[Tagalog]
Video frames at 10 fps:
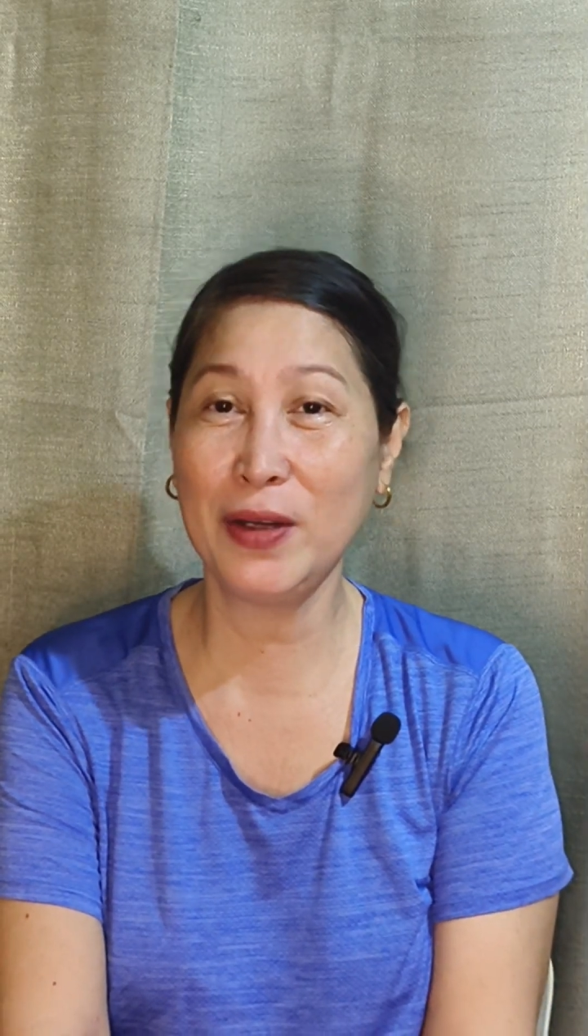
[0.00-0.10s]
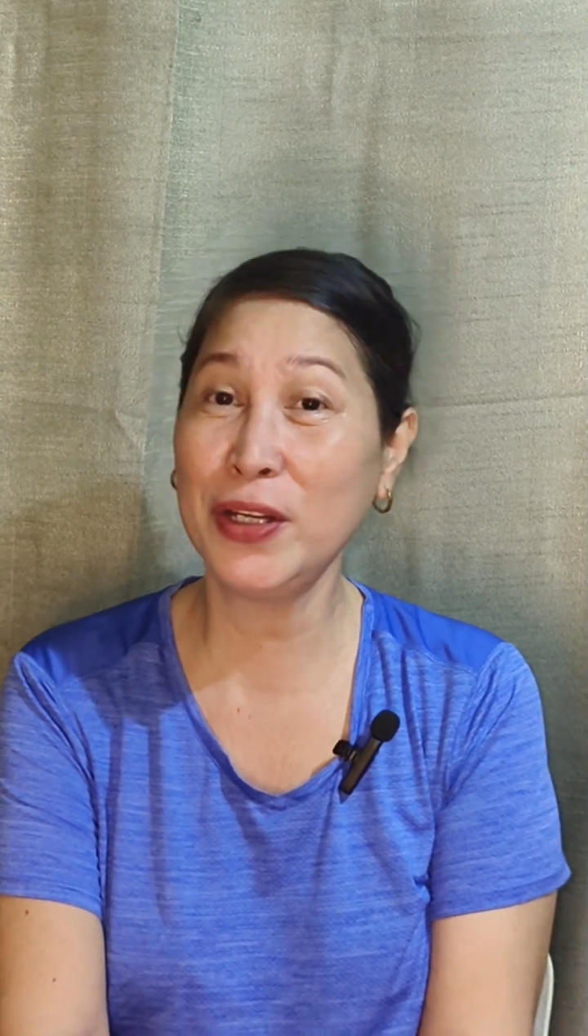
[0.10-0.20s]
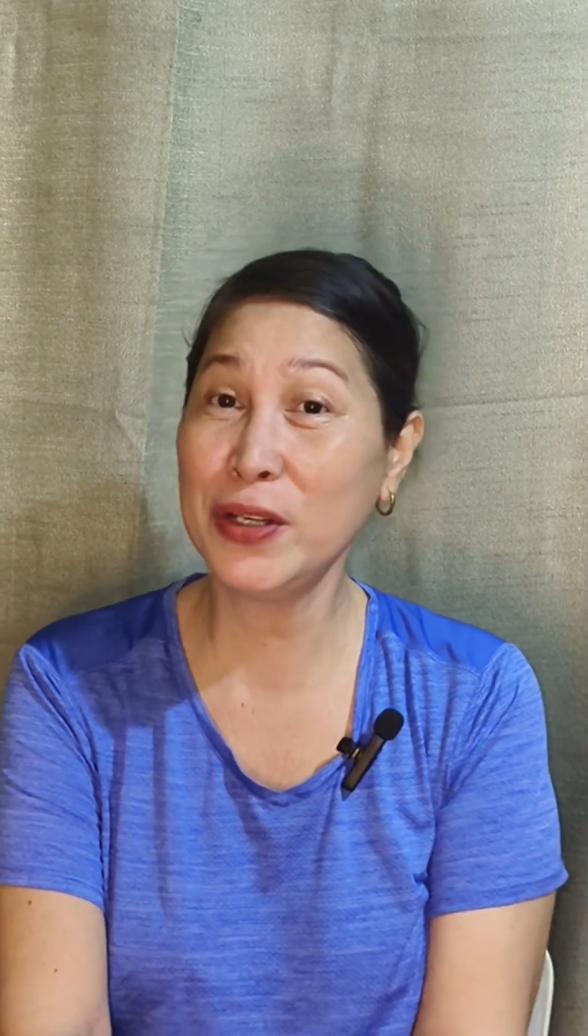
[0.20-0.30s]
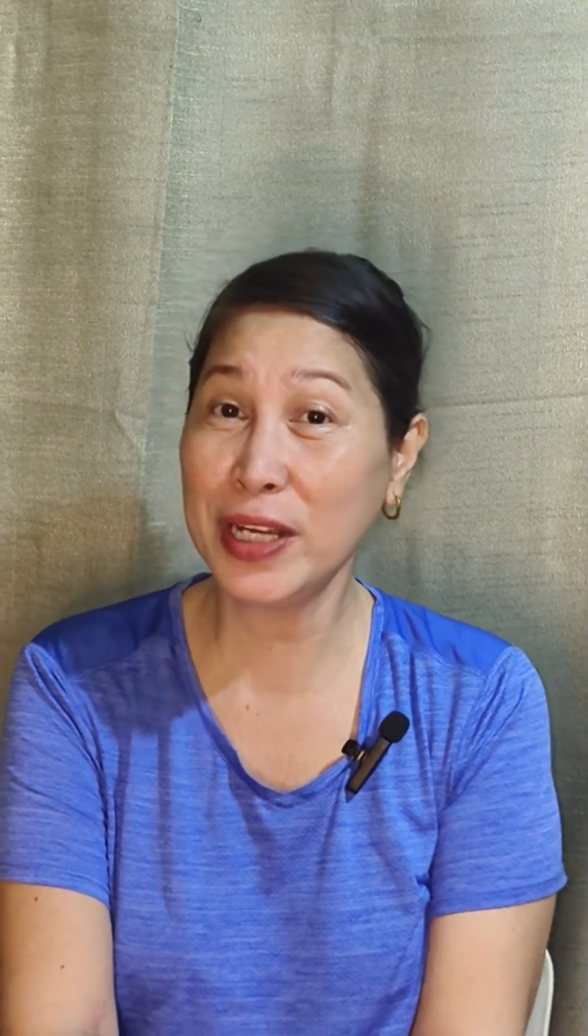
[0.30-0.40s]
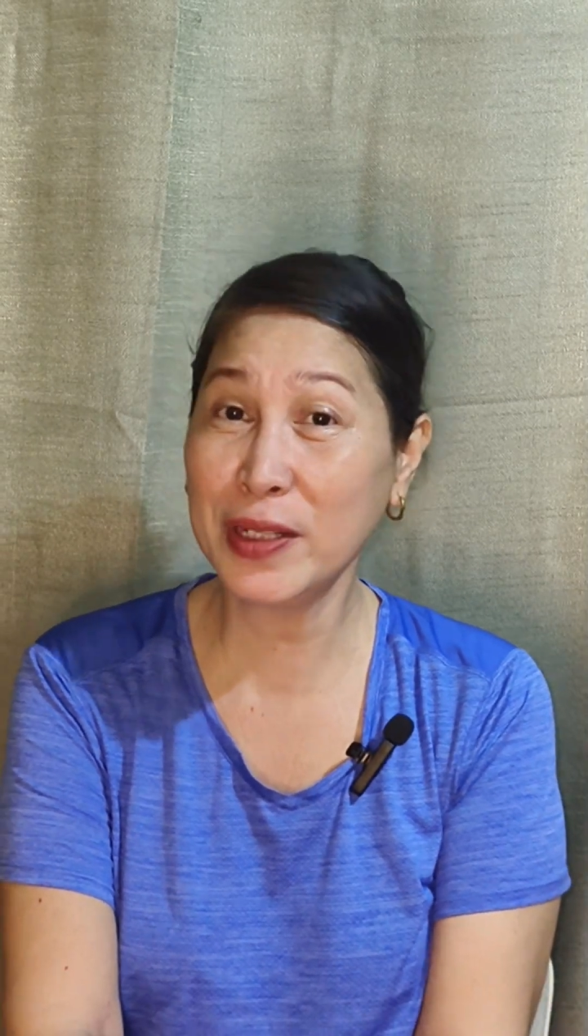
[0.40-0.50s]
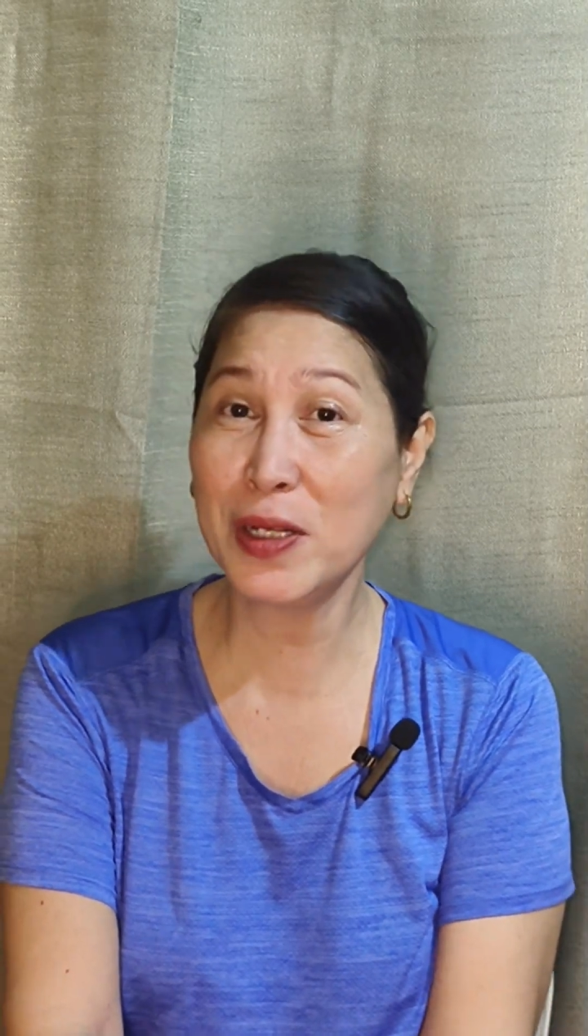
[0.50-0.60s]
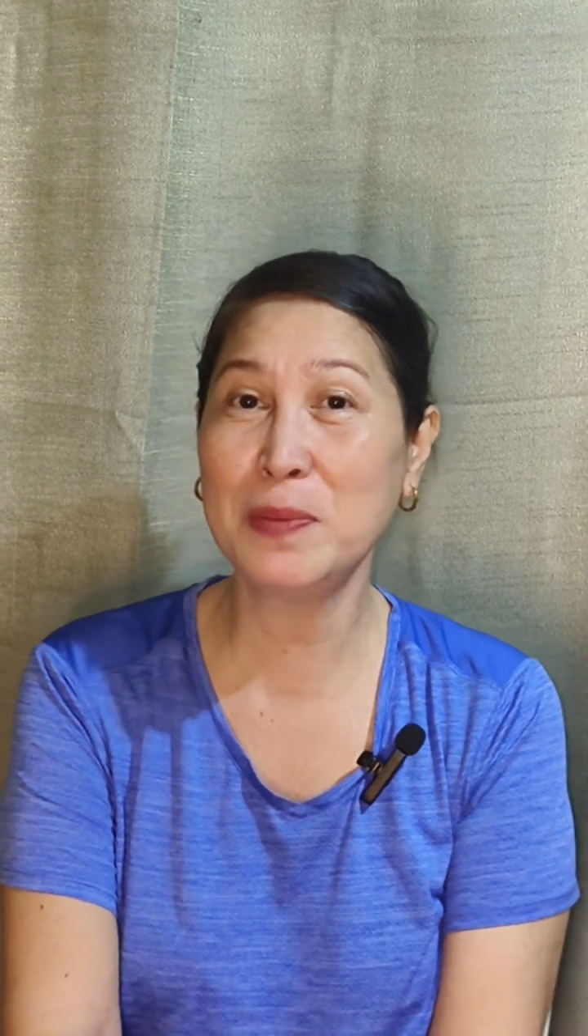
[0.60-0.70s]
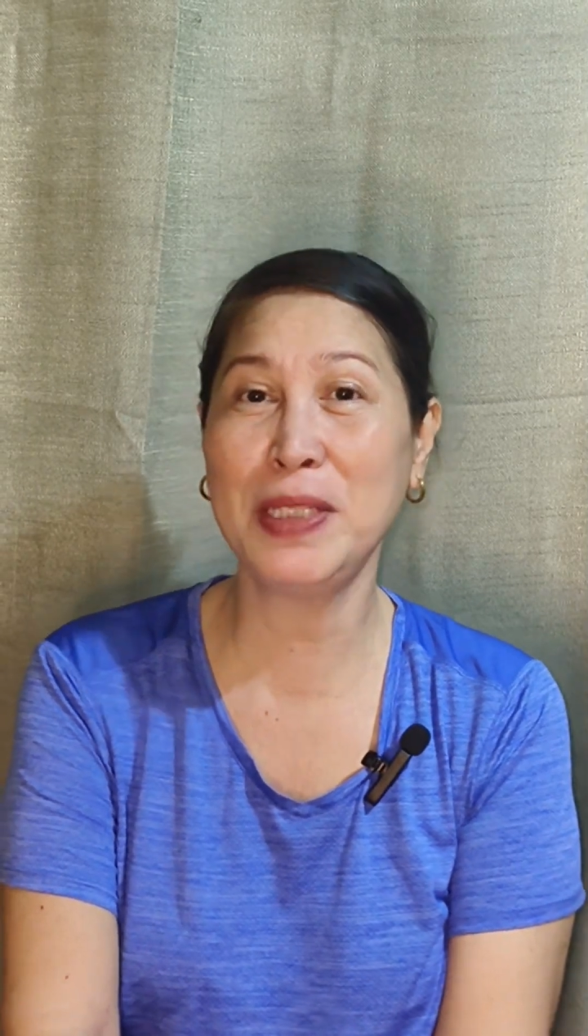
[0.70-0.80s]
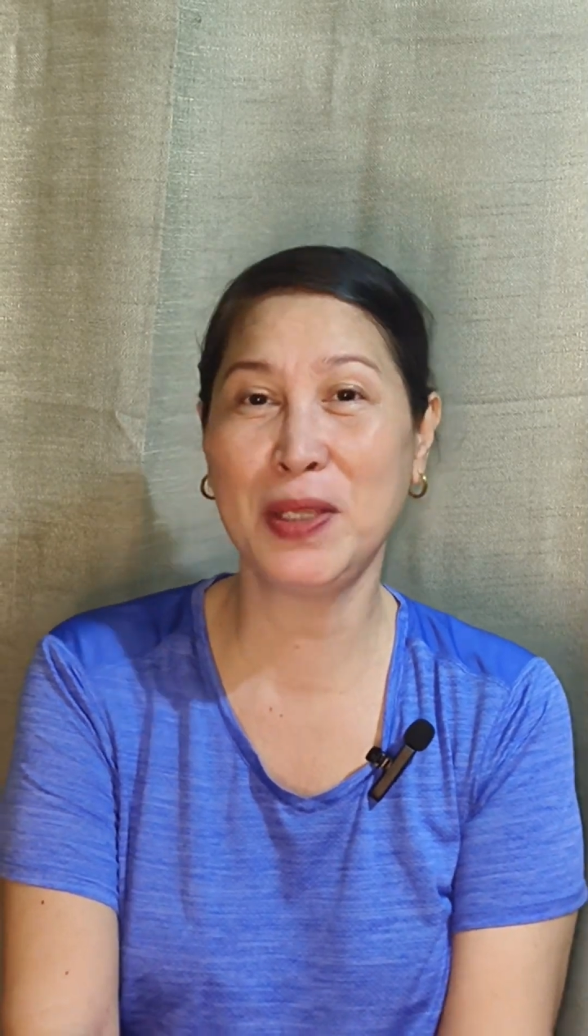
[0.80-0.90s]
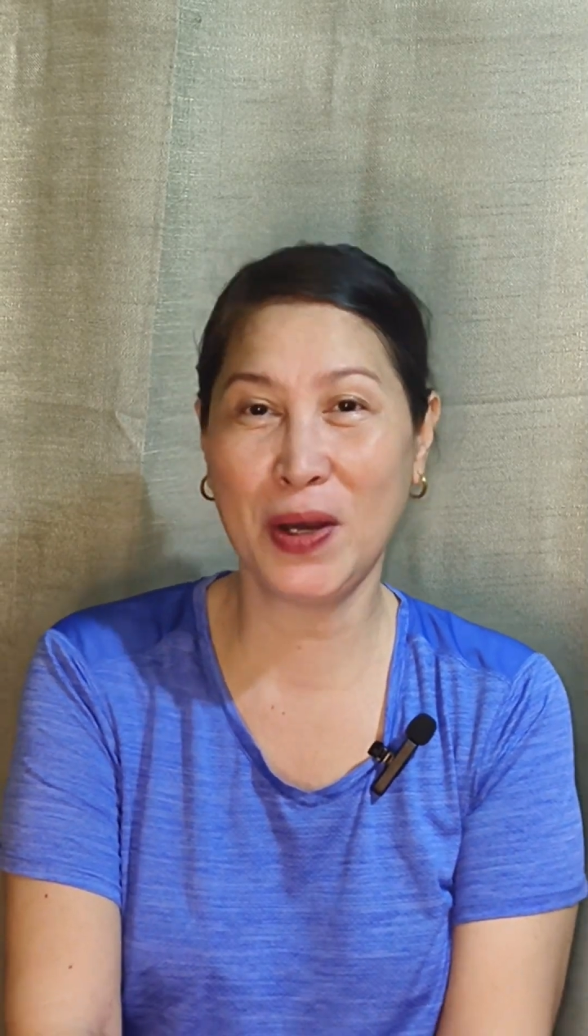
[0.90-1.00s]
or you can
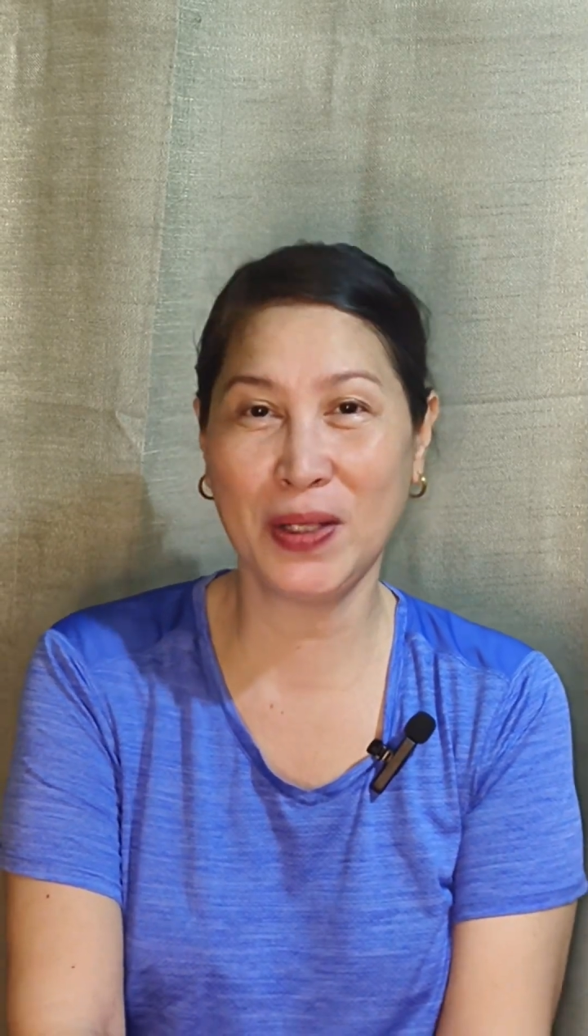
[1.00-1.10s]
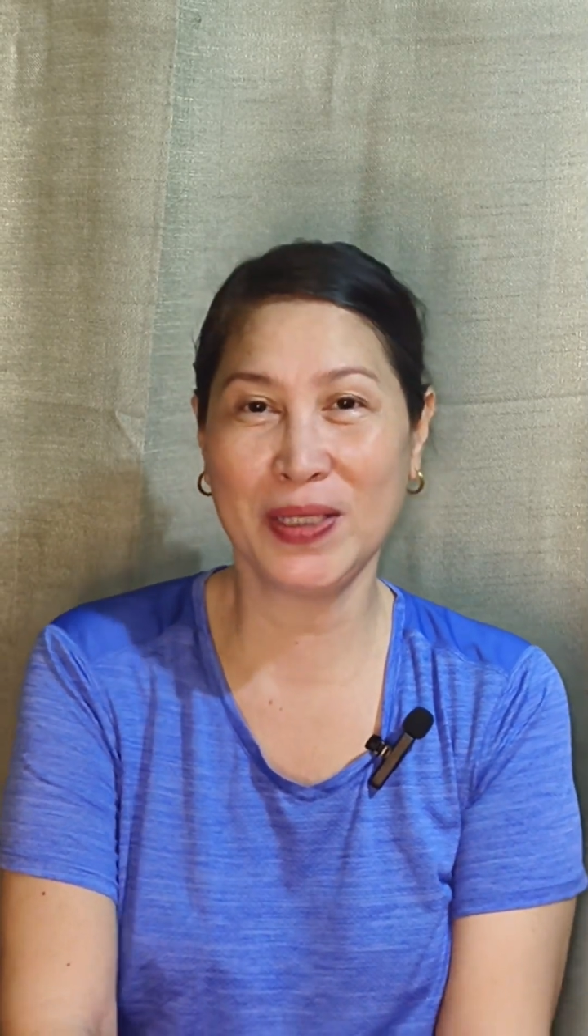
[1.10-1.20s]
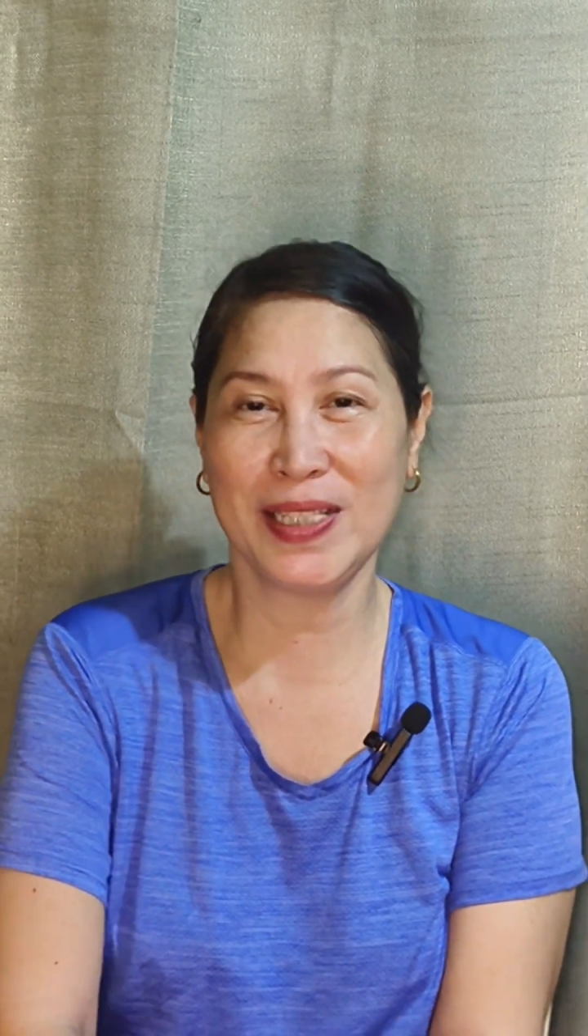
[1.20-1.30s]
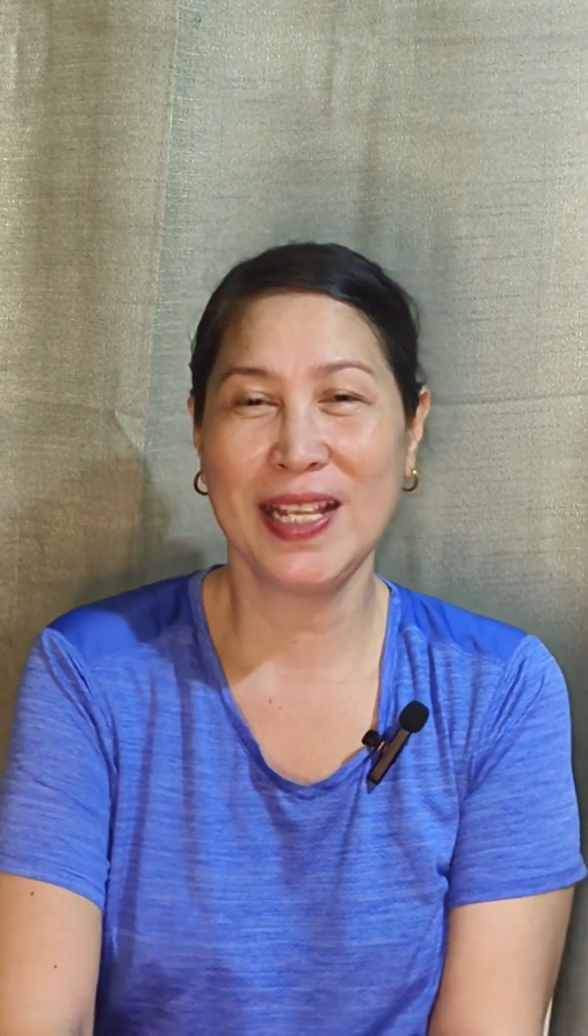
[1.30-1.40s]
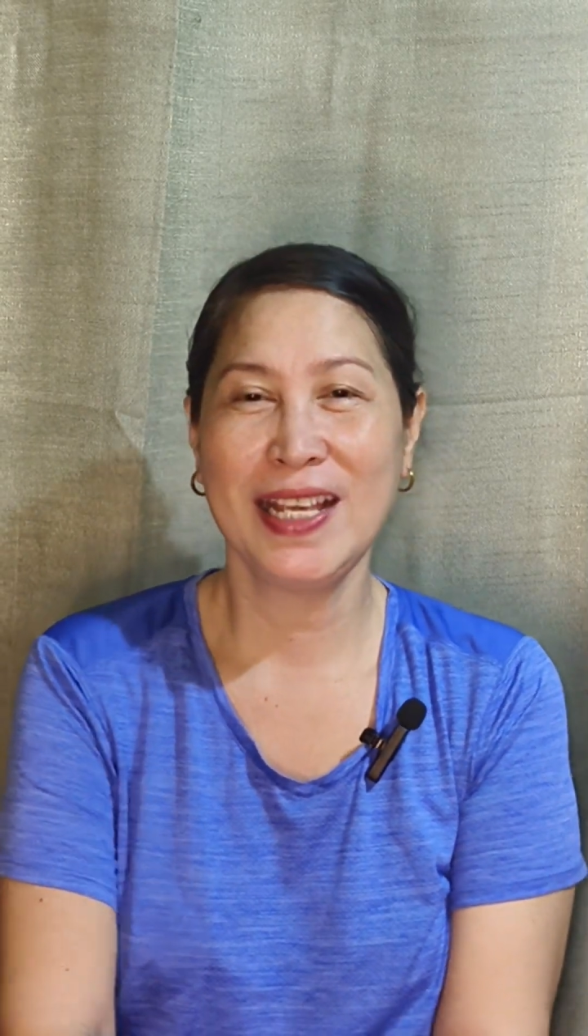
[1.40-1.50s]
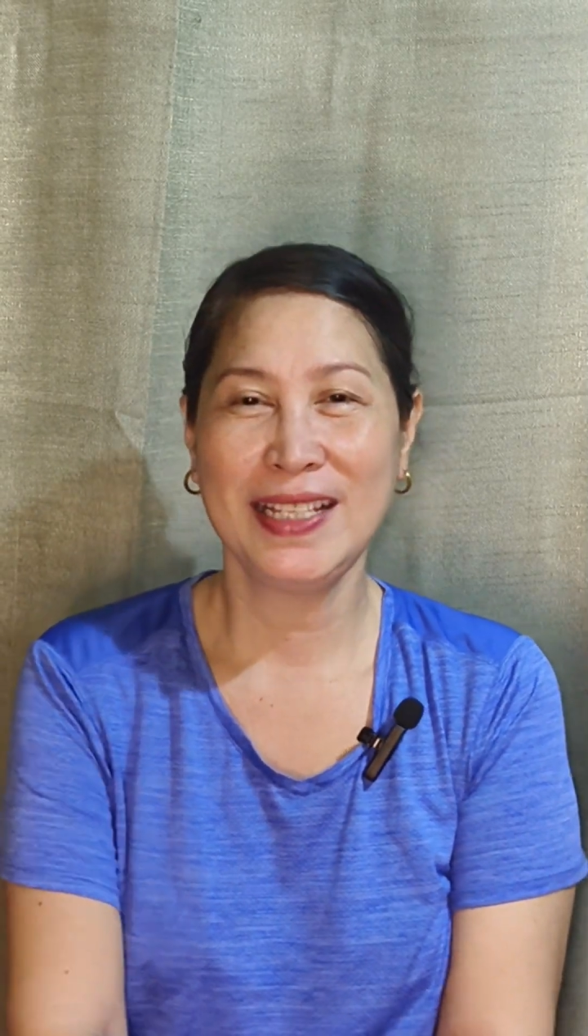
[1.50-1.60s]
call me Togs.